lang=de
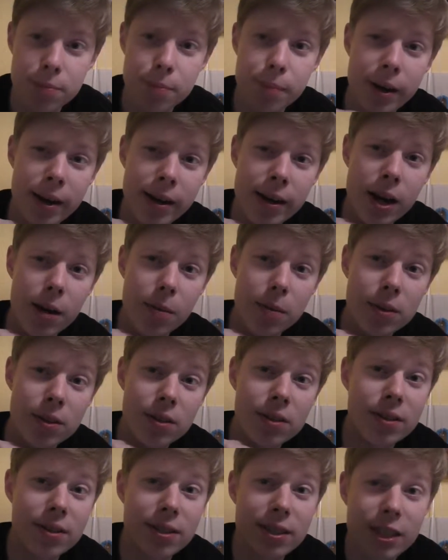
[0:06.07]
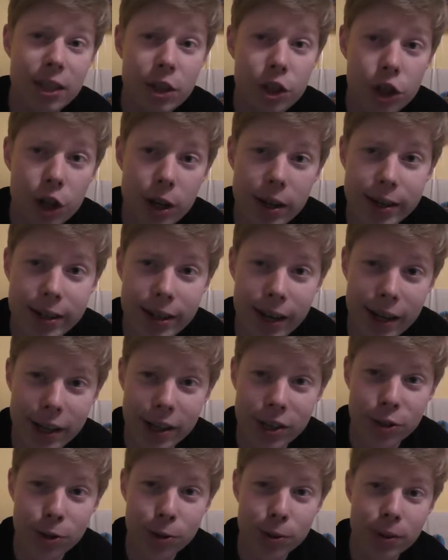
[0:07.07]
Mein Name ist DJ
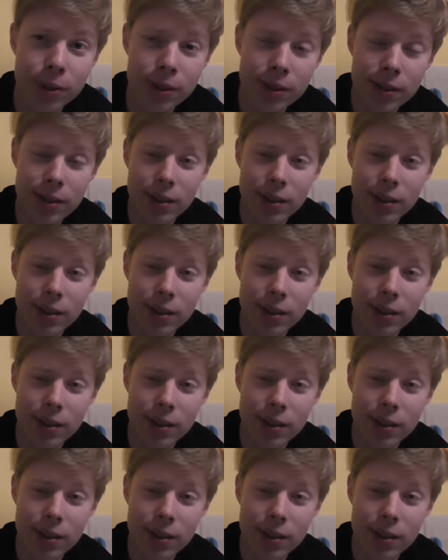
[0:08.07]
Kaito.